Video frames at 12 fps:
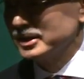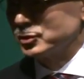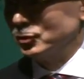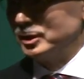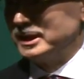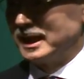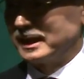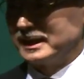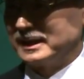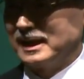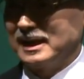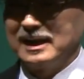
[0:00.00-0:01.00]

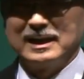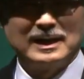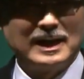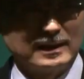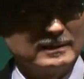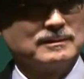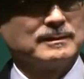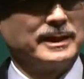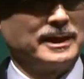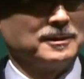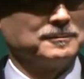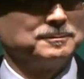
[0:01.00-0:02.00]
strategi yang paling
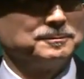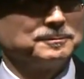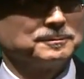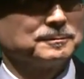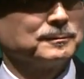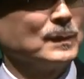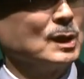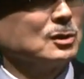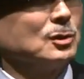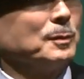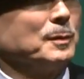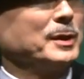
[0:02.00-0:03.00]
baik.
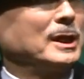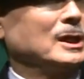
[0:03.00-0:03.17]
Seperti kata